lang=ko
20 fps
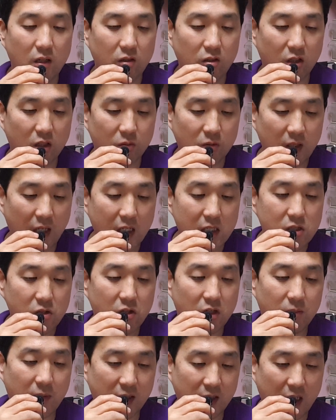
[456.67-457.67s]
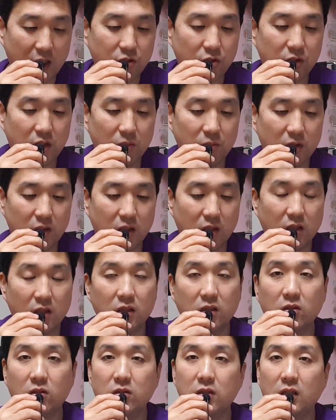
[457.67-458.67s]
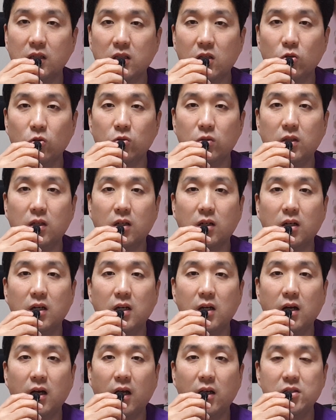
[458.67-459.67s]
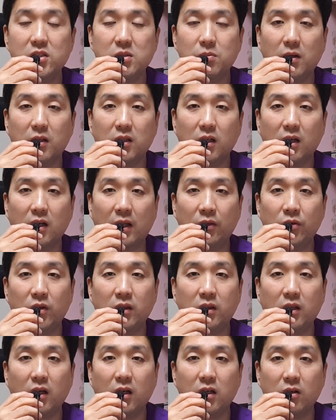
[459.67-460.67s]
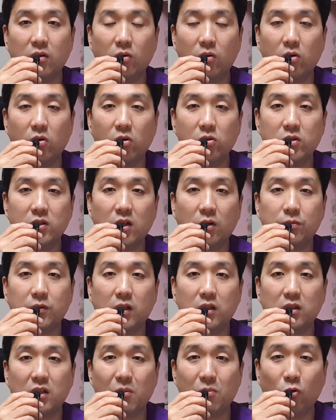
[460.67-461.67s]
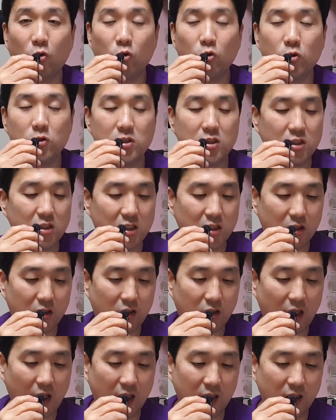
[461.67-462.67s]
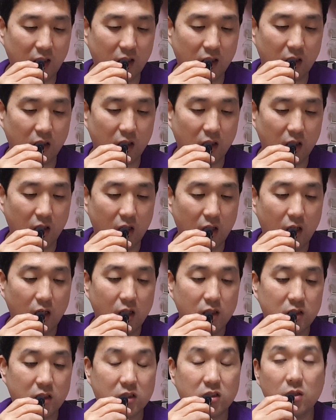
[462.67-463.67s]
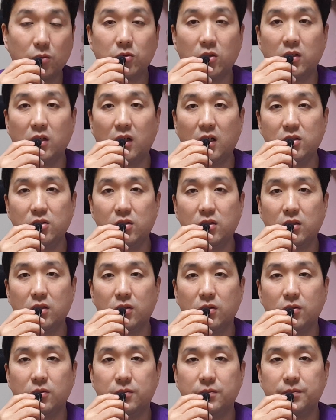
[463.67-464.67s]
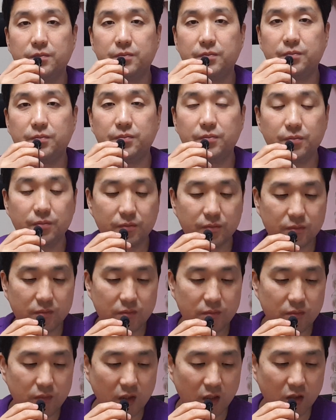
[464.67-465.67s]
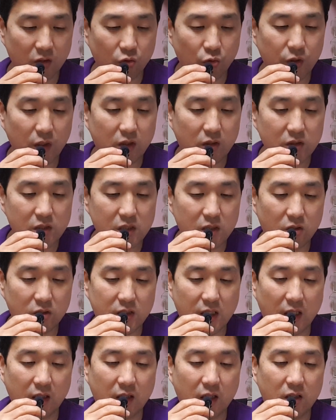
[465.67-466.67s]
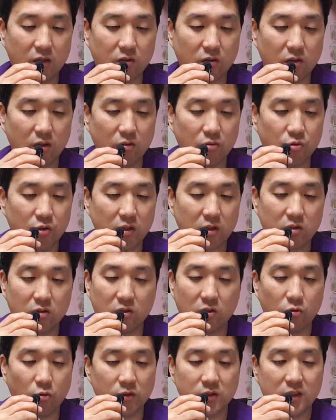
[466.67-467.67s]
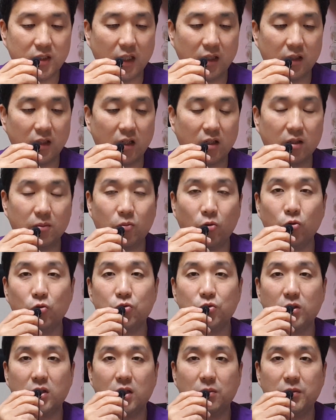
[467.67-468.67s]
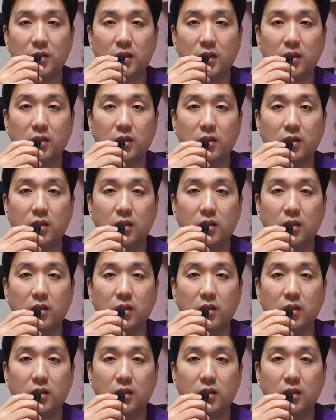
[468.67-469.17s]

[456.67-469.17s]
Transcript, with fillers: 여러분 항의 전화를 많이 하셔야 됩니다. 이거 그냥 이대로 그냥 한심하다, 안 됐다, 어이가 없다 이렇게 보고 있으실게 아니라 직접 전화를 하셔야 돼요. 우리의 뜻이 이렇지 않다는 걸, 우리는 이런 걸 원치 않는다는 걸 보여주셔야 됩니다.